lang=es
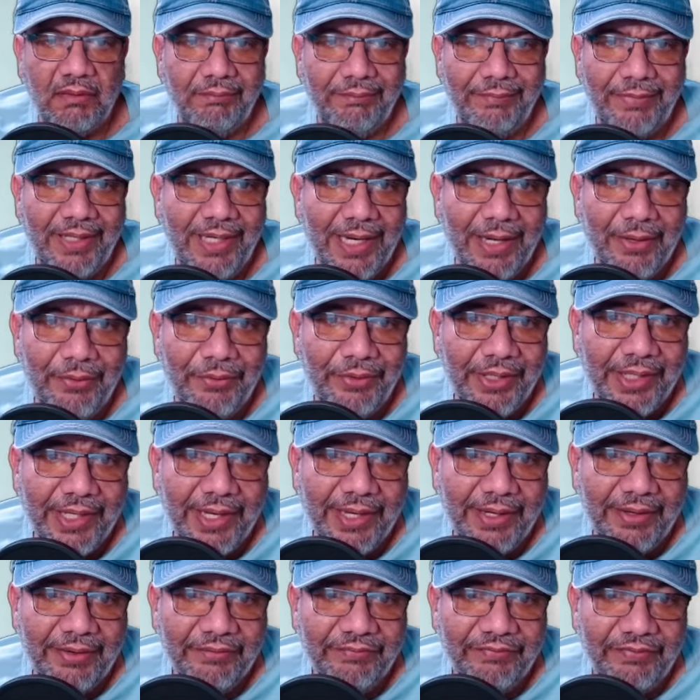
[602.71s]
la única
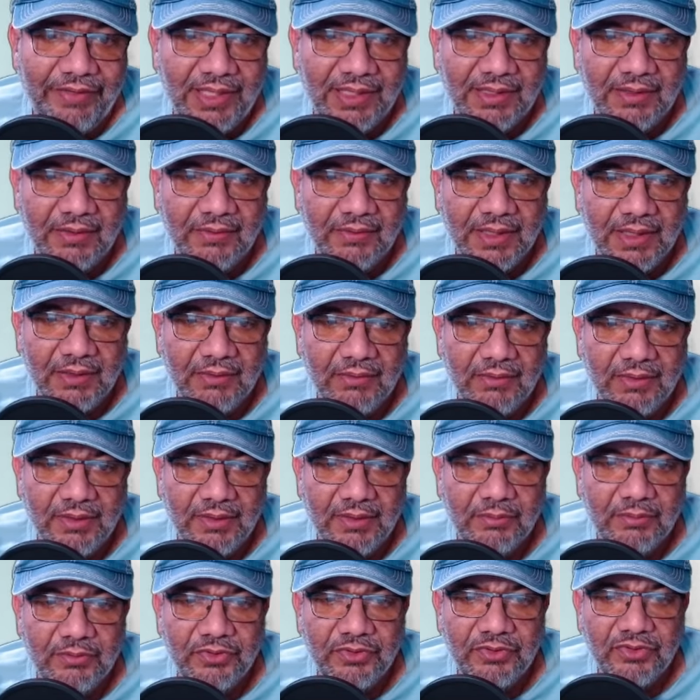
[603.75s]
que nos falta, No hay
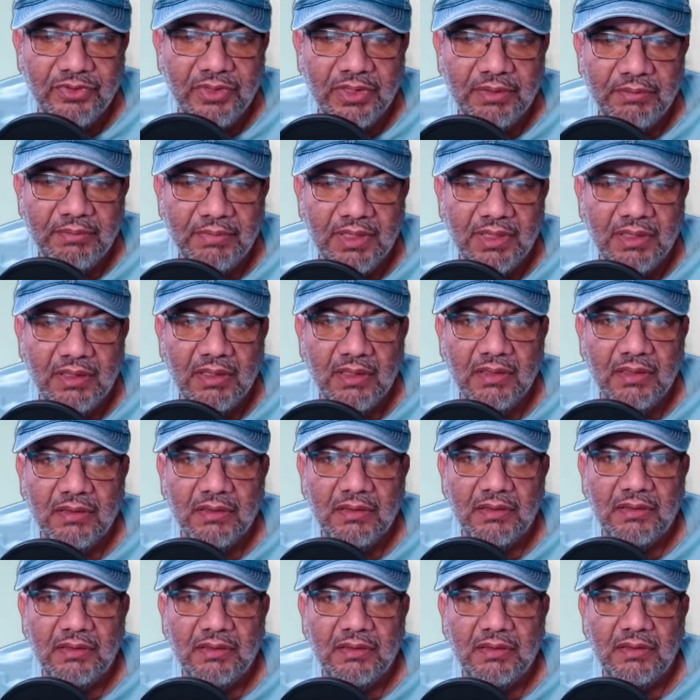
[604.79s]
mucho que inventar.
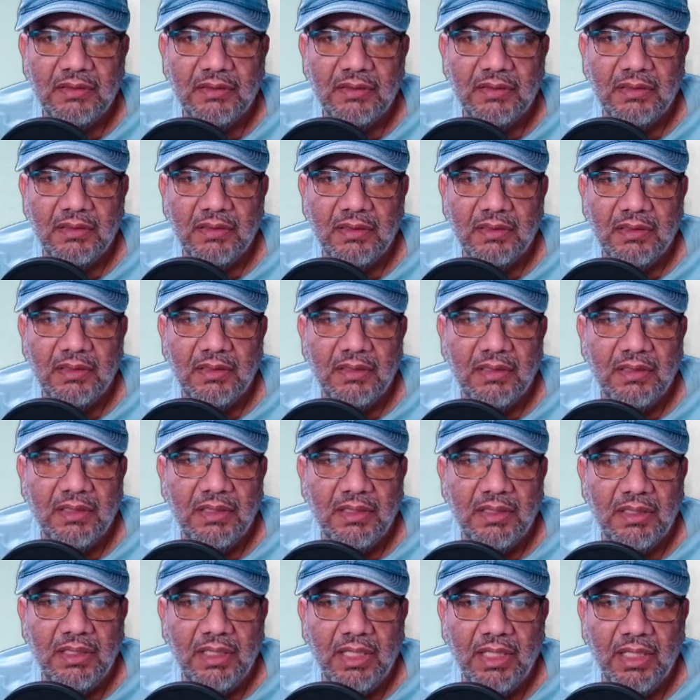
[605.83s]

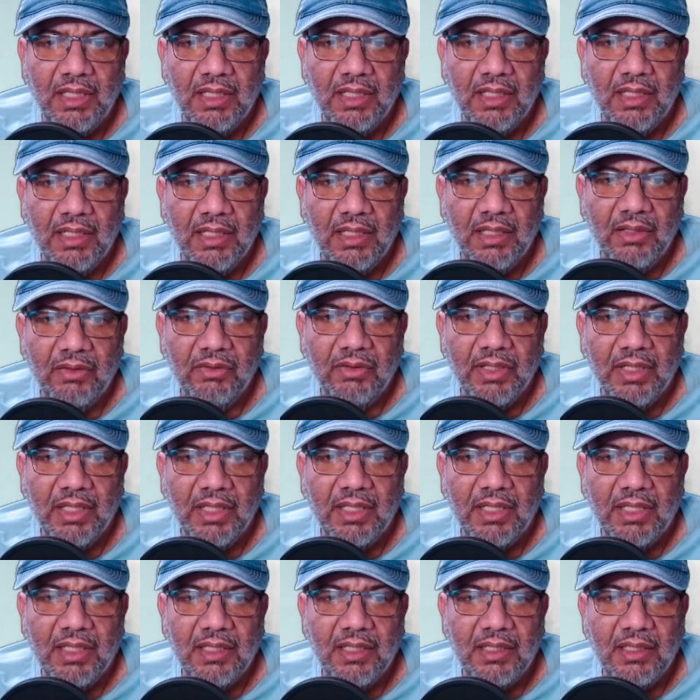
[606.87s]
Que creo que
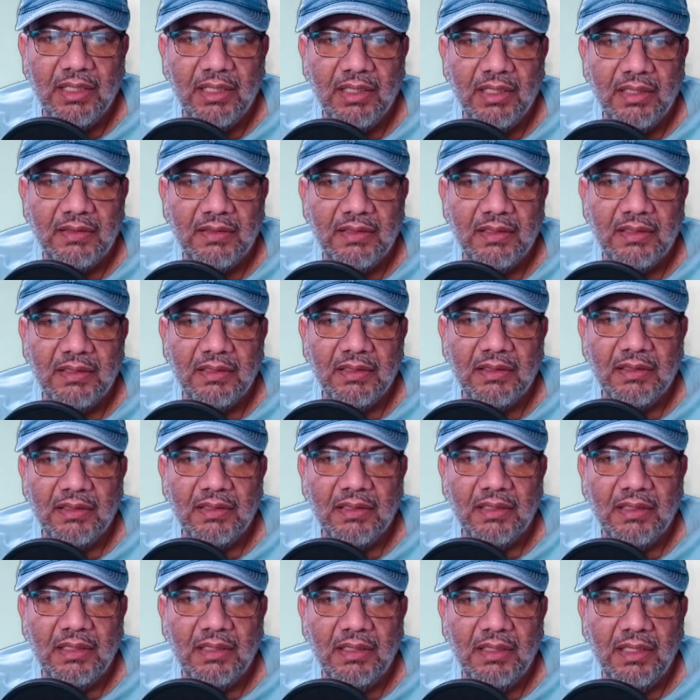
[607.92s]
era esta,
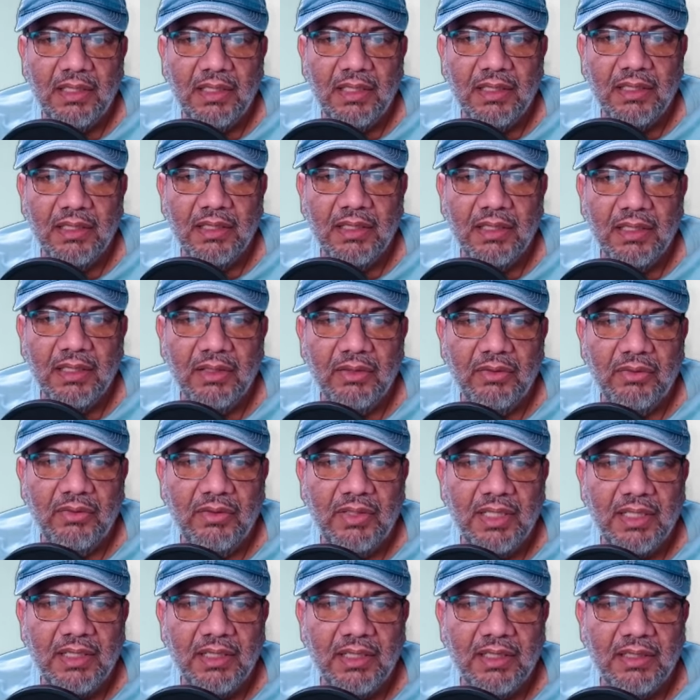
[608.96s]
la de hoja
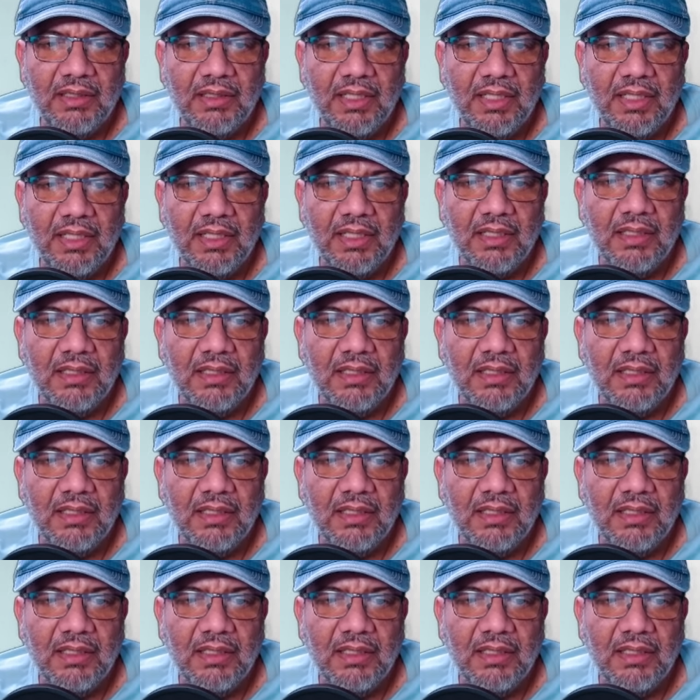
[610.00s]
ardiente